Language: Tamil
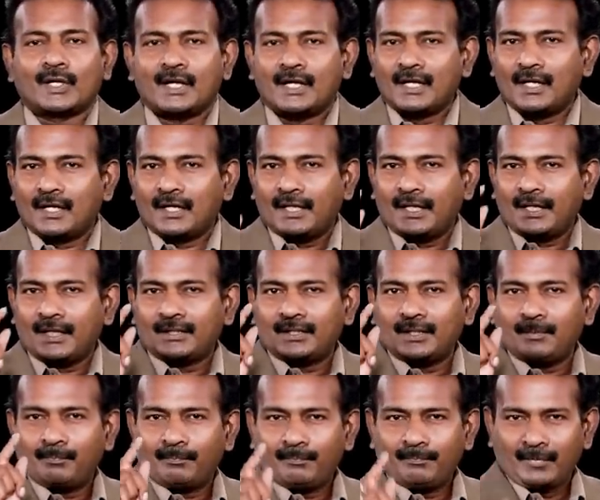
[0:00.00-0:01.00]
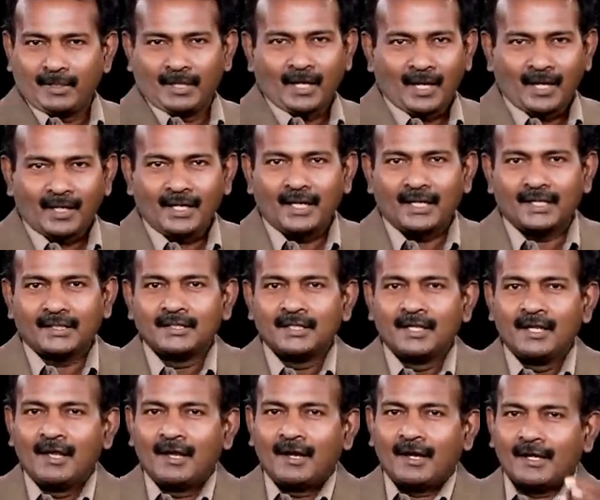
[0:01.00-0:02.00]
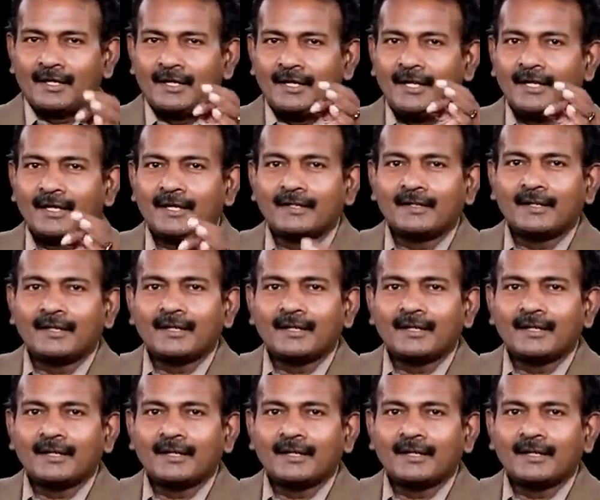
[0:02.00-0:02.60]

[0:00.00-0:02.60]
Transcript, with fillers: ரெண்டாயிரத்தி நாலில் அன்னைக்கு